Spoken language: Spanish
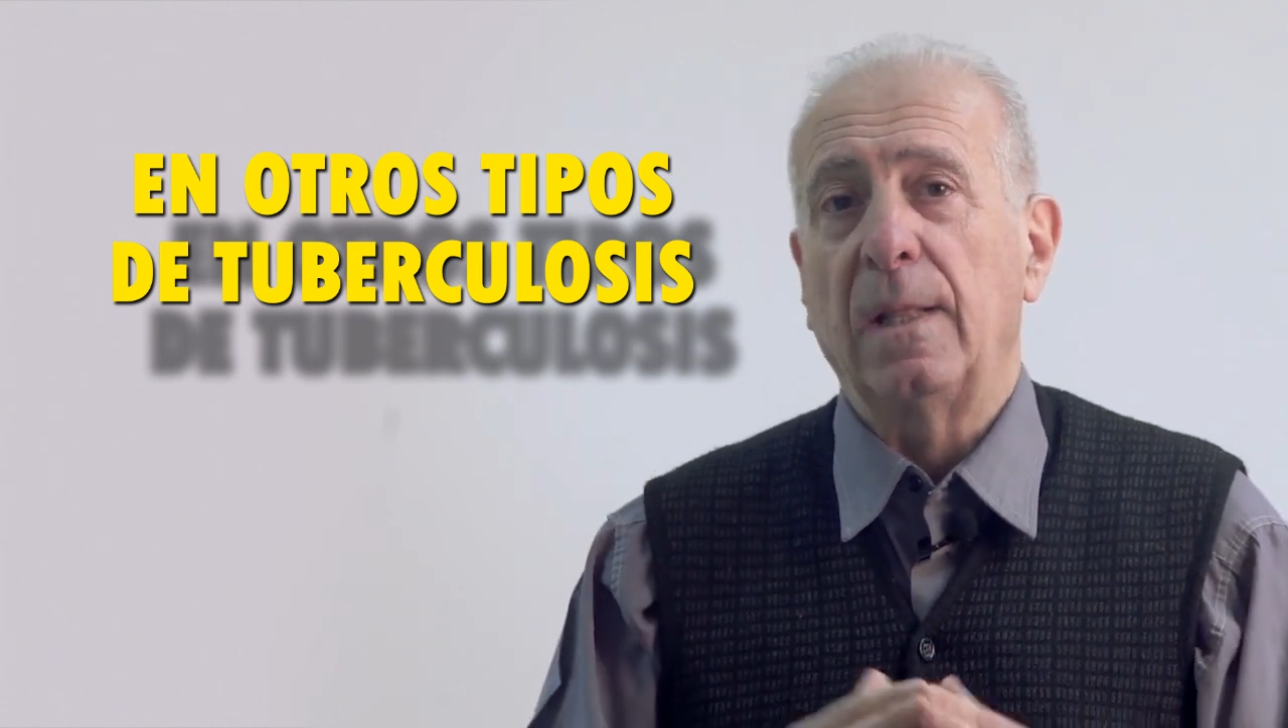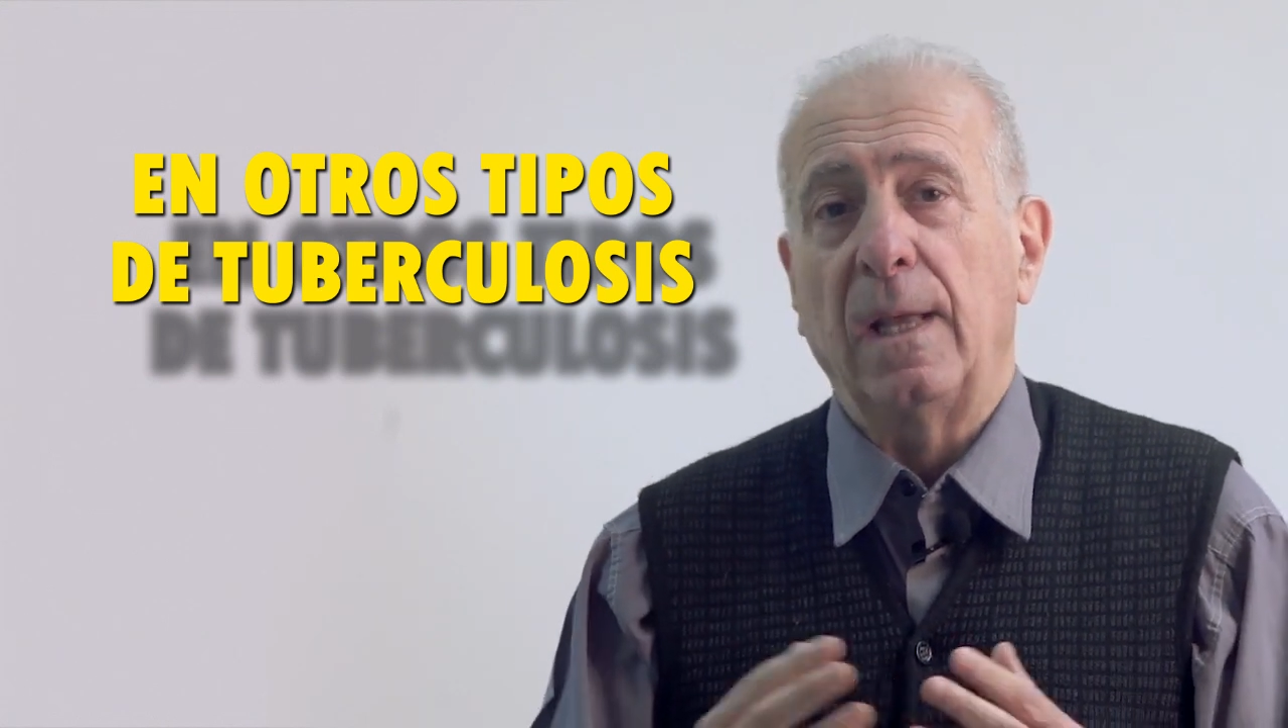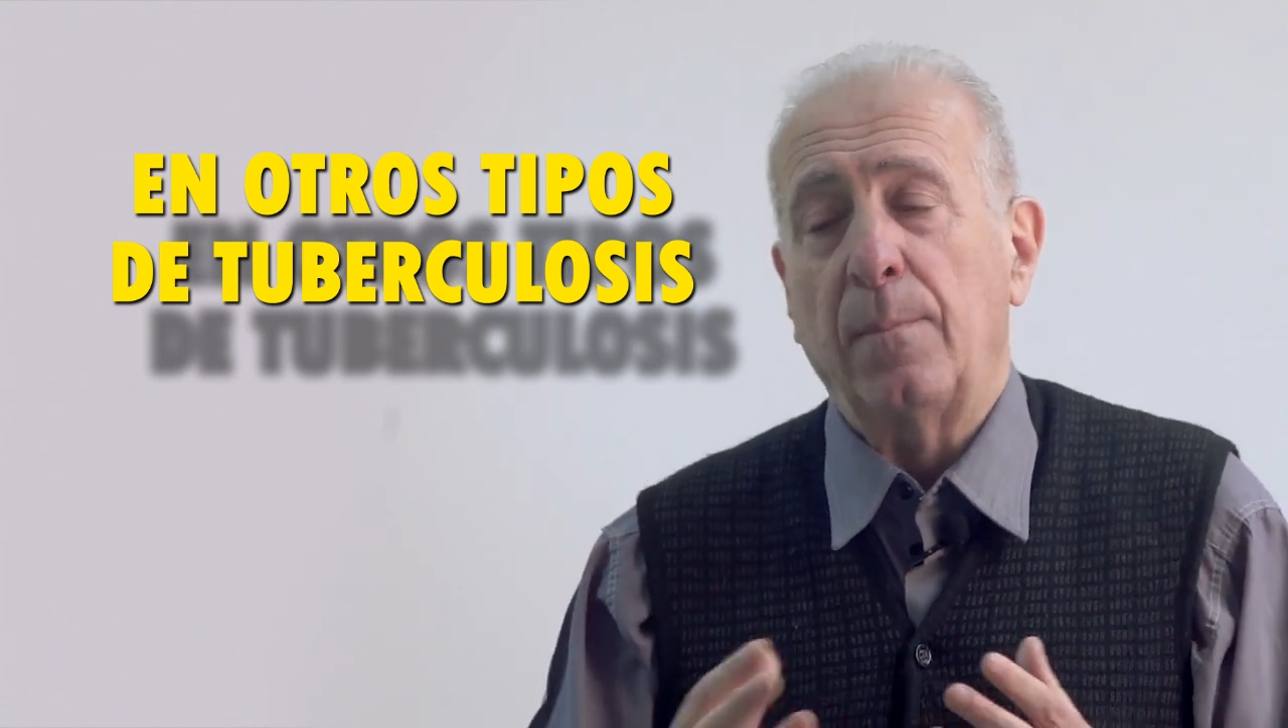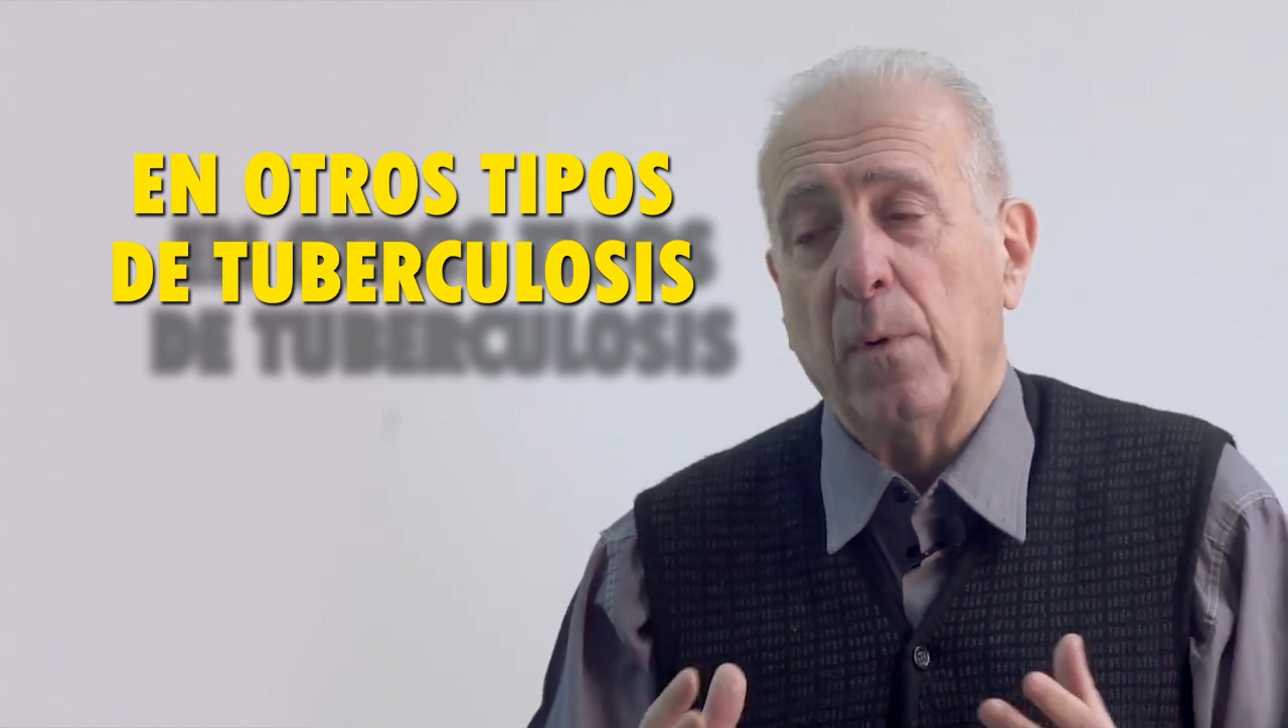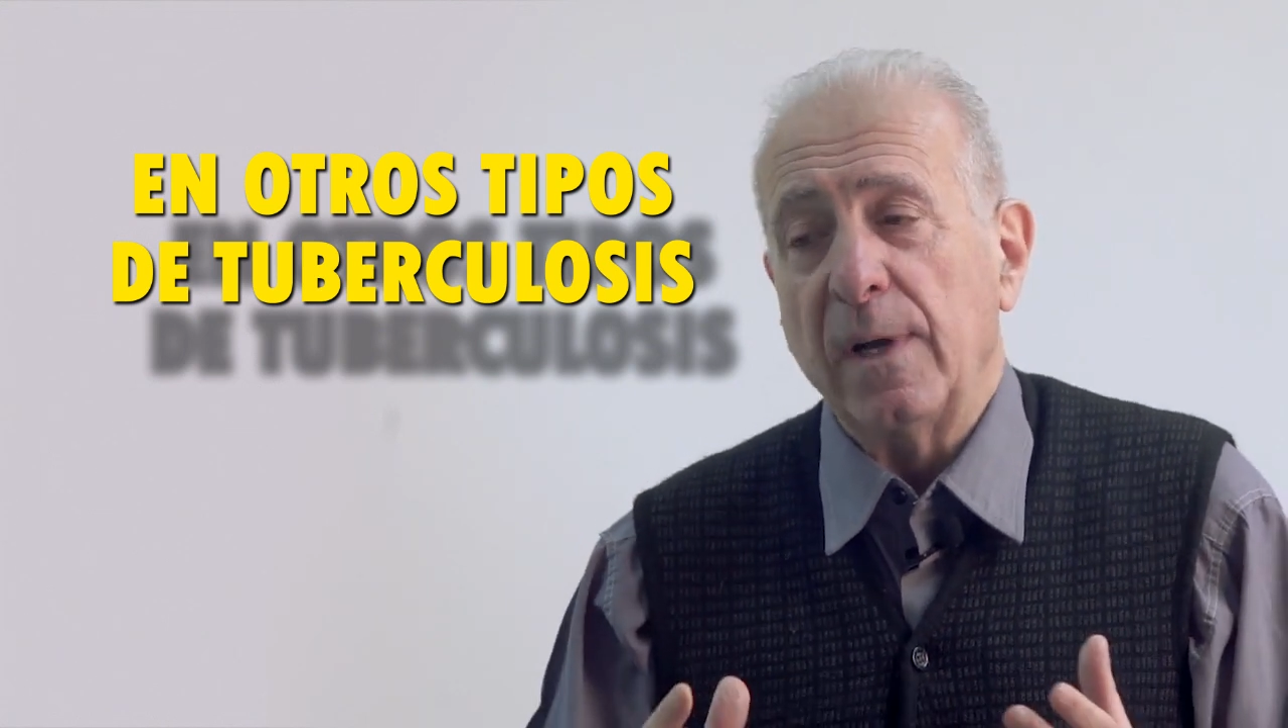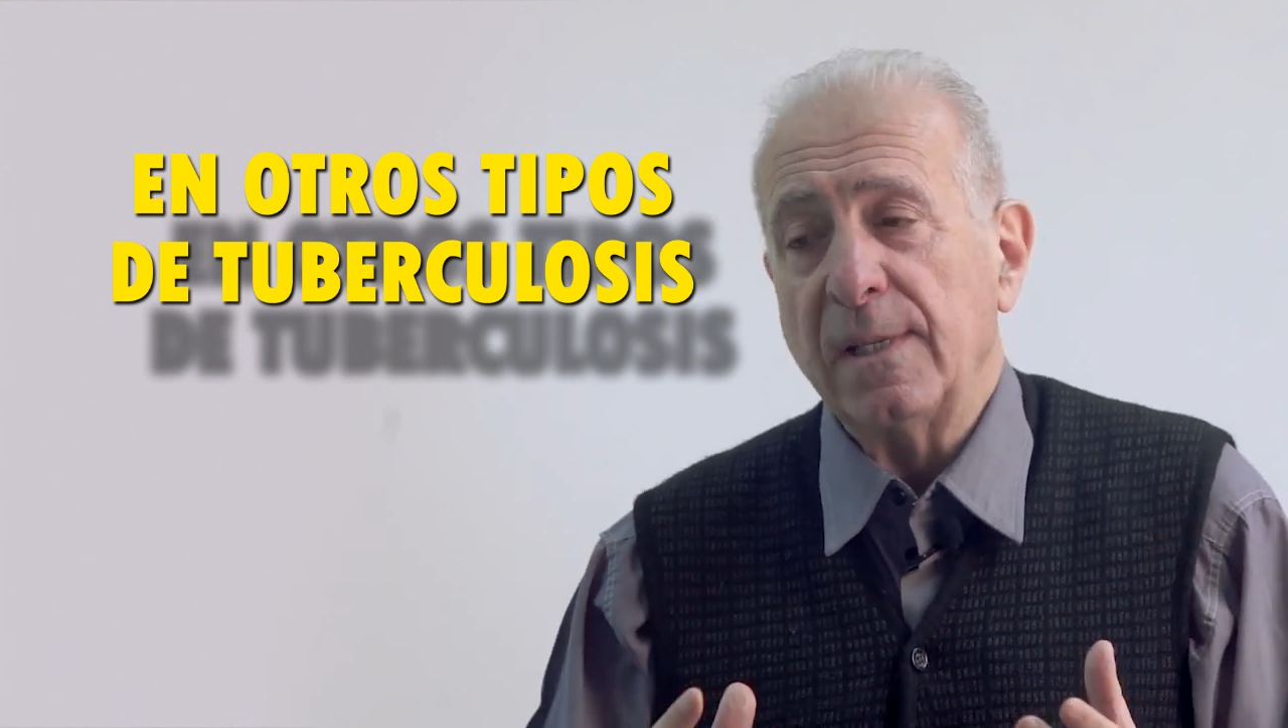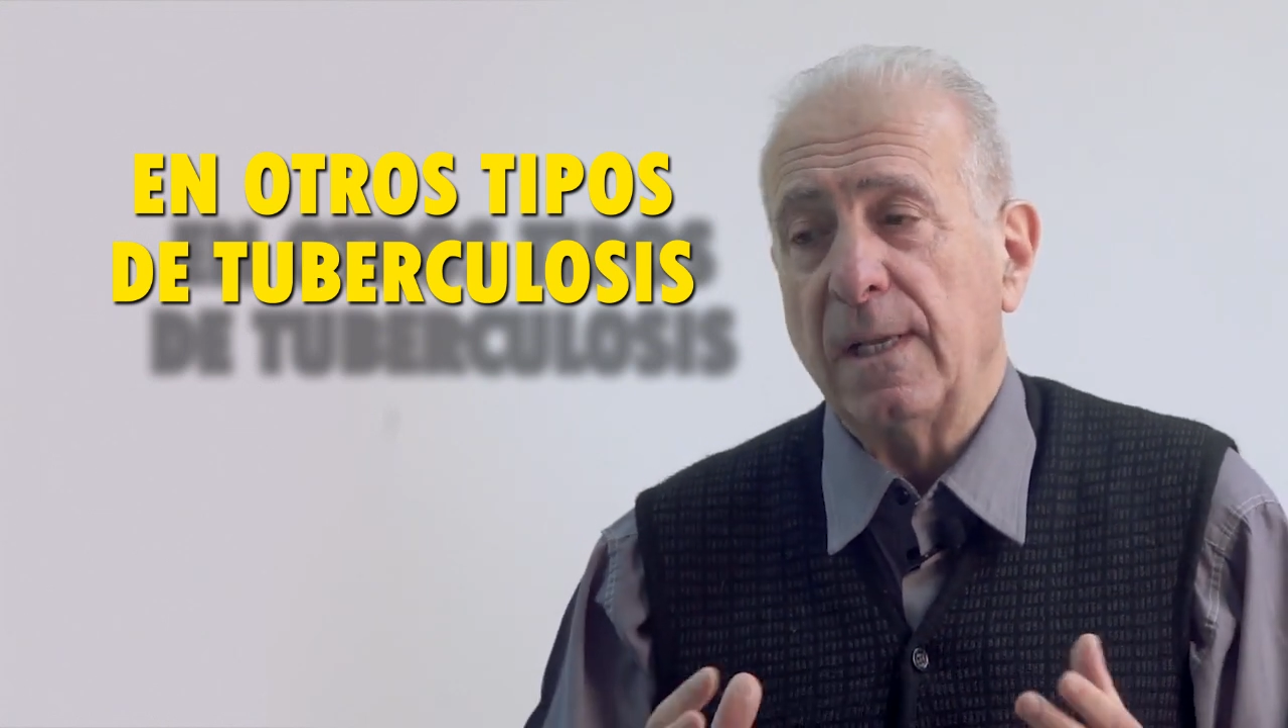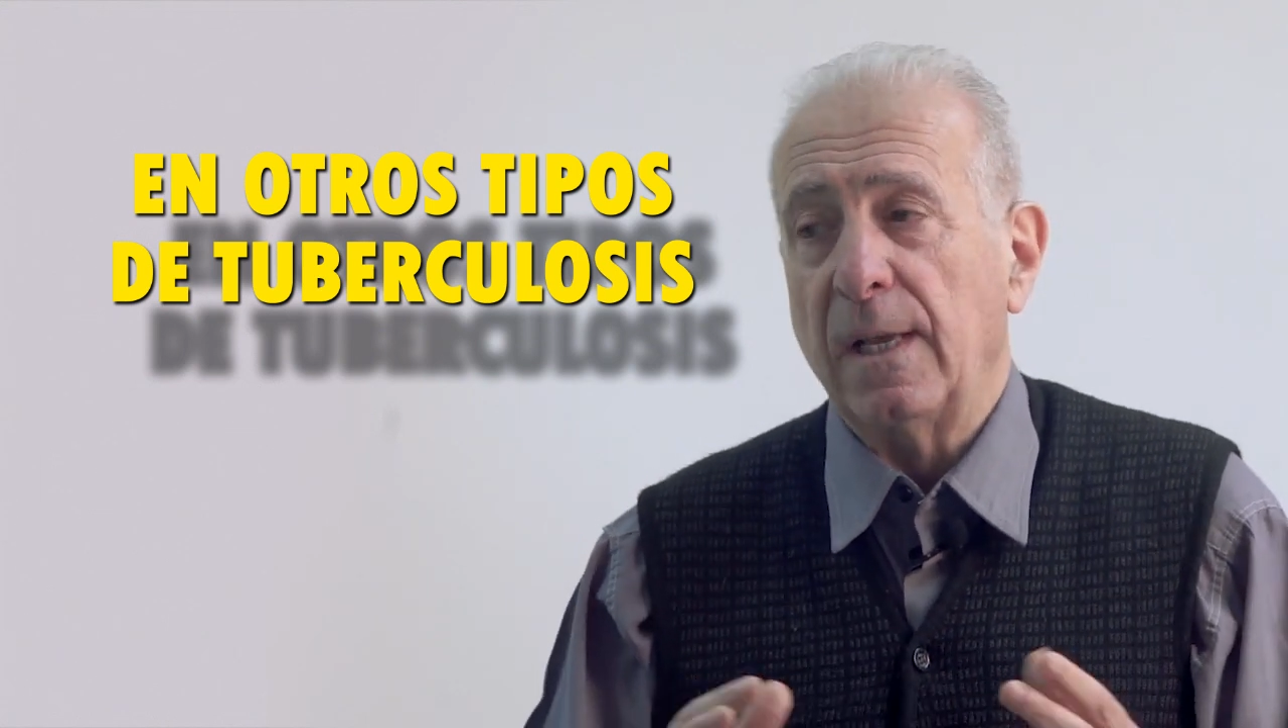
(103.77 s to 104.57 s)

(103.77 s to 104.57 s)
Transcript: Después,